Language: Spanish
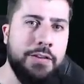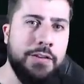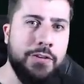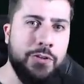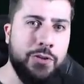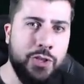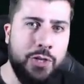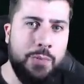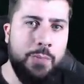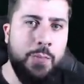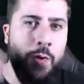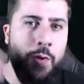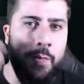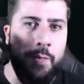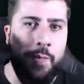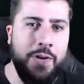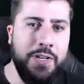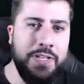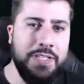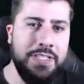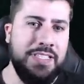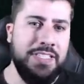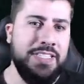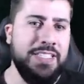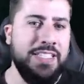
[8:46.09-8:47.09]
O sea, muy por
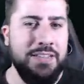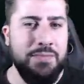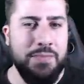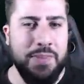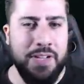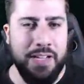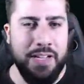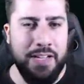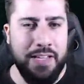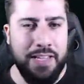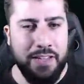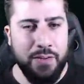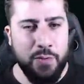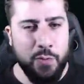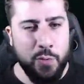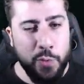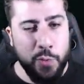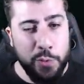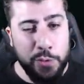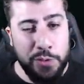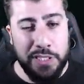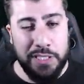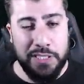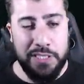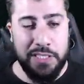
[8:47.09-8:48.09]
encima. Qué
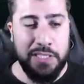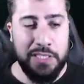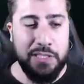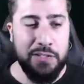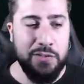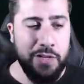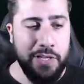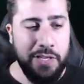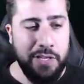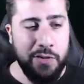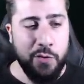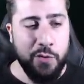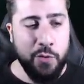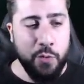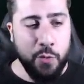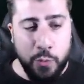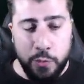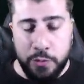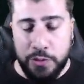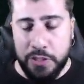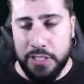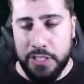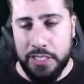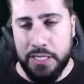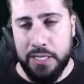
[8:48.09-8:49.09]
cutre, tío. Es
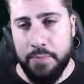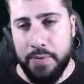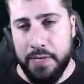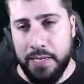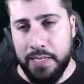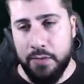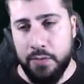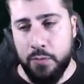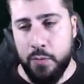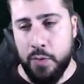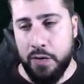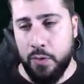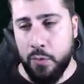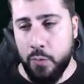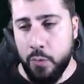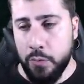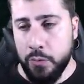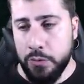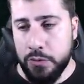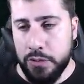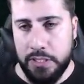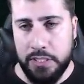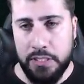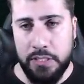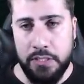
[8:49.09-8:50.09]
cutre la película.
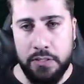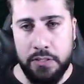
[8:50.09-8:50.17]
Cutre.